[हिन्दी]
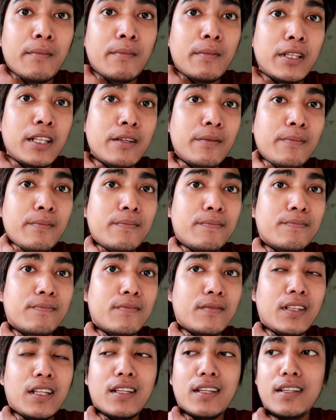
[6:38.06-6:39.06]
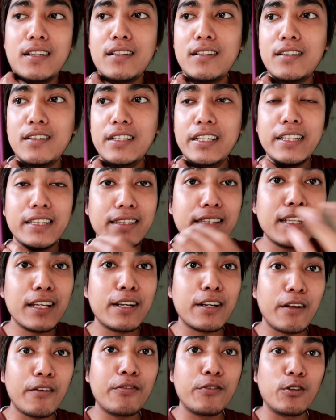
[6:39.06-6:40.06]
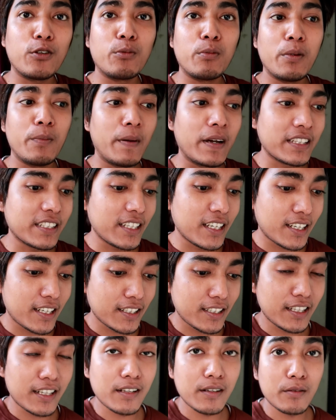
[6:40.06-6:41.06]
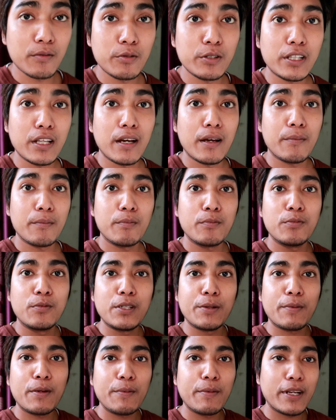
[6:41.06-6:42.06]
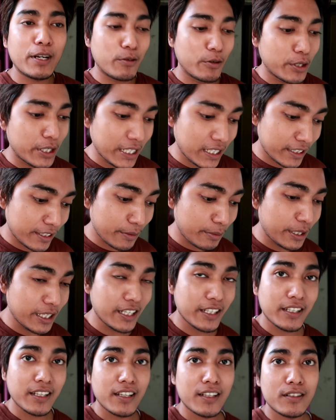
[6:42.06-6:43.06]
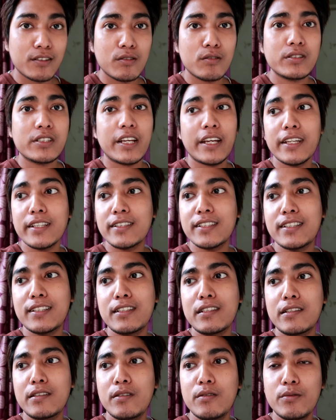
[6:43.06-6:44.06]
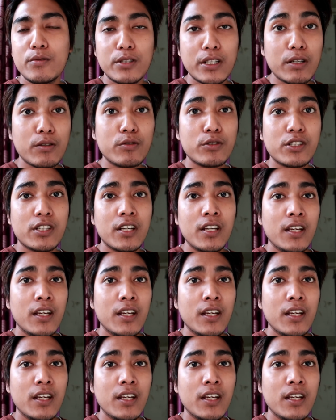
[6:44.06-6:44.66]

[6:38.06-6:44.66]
मतलब इतना रफ टोन में बात कर रहा था ना विद जबकि मेरा कोई गलती भी नहीं था तो शायद उनका कुछ